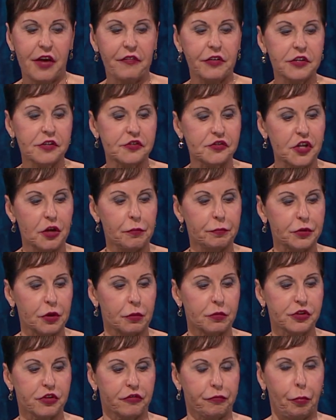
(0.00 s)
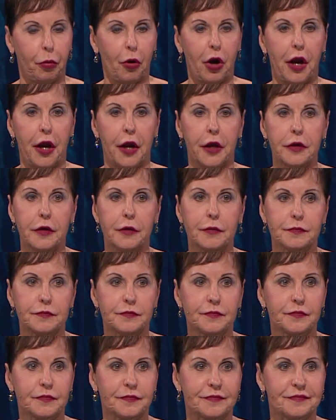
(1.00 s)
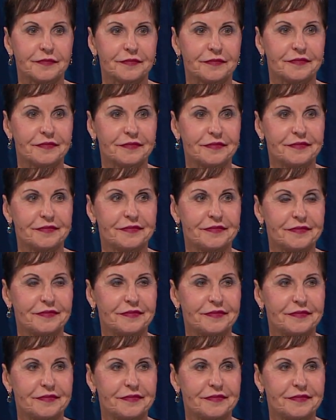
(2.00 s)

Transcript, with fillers: Jakich jest siedem symptomów dumy?